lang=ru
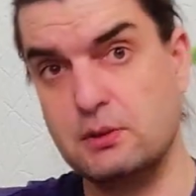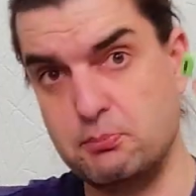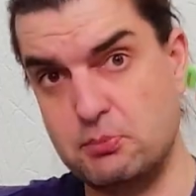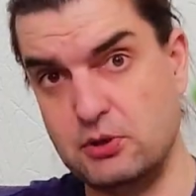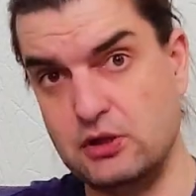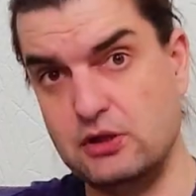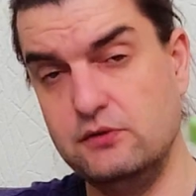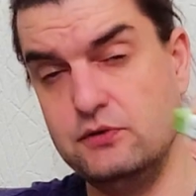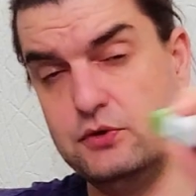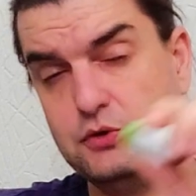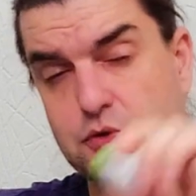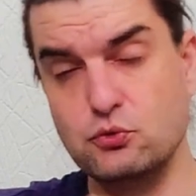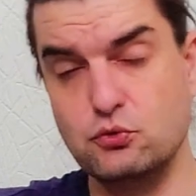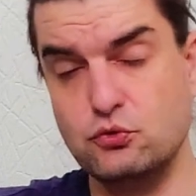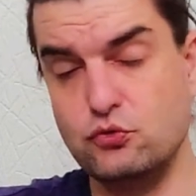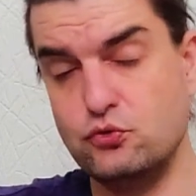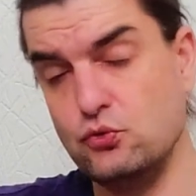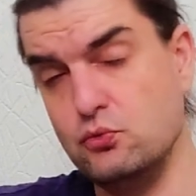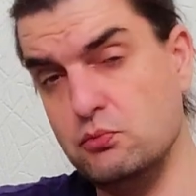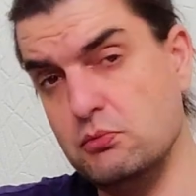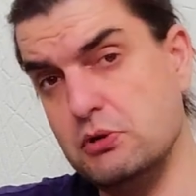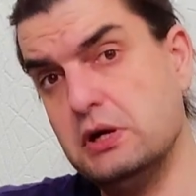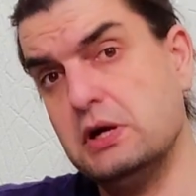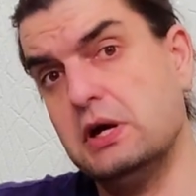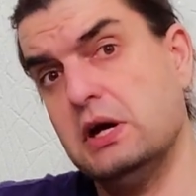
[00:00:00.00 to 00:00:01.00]
наполовину
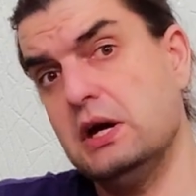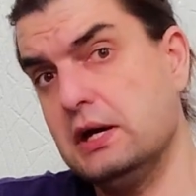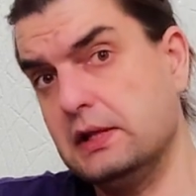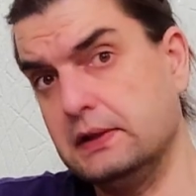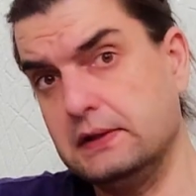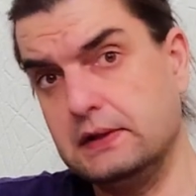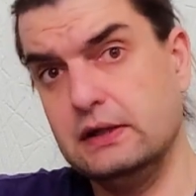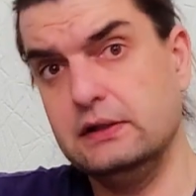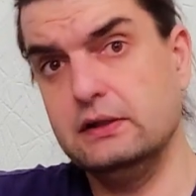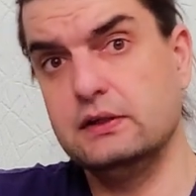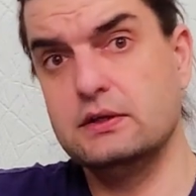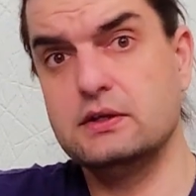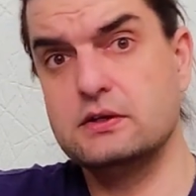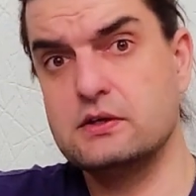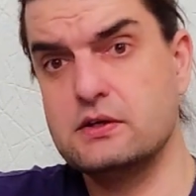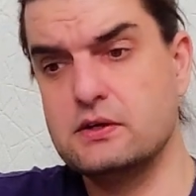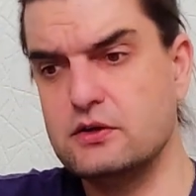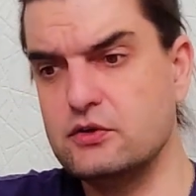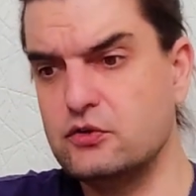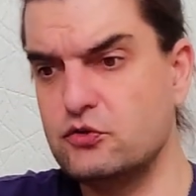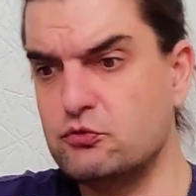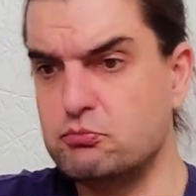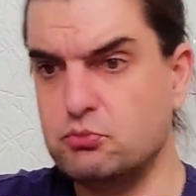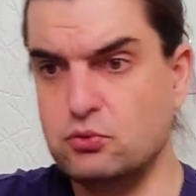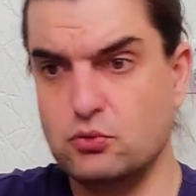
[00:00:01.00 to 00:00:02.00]
суммы, надо
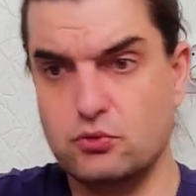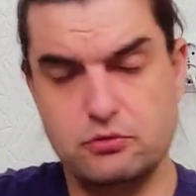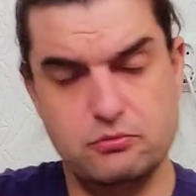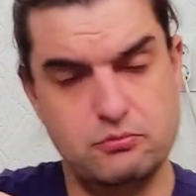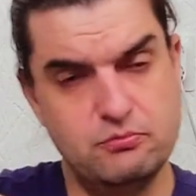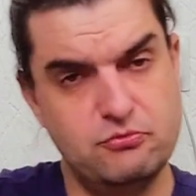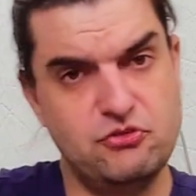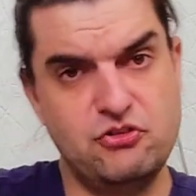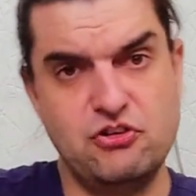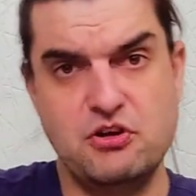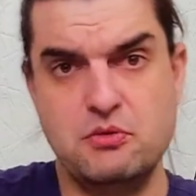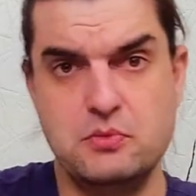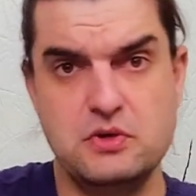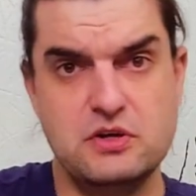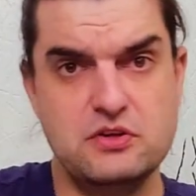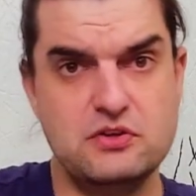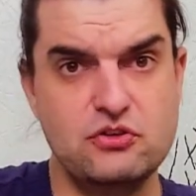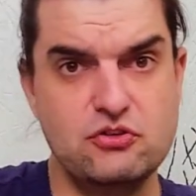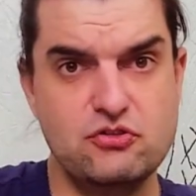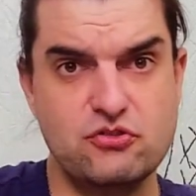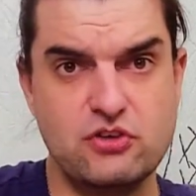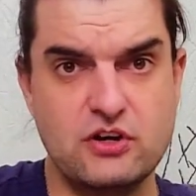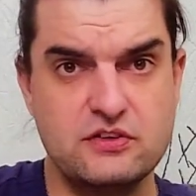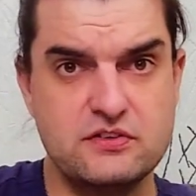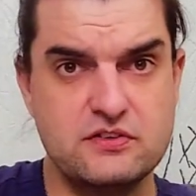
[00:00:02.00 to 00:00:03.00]
открыть спор, чем я
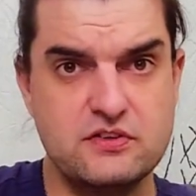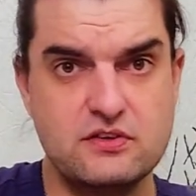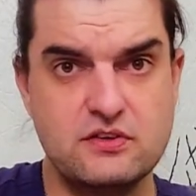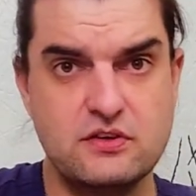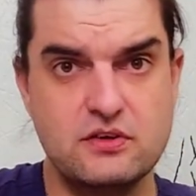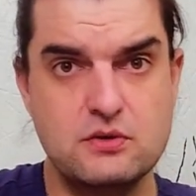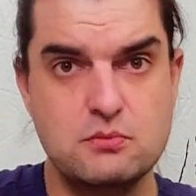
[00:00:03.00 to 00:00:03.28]
сейчас и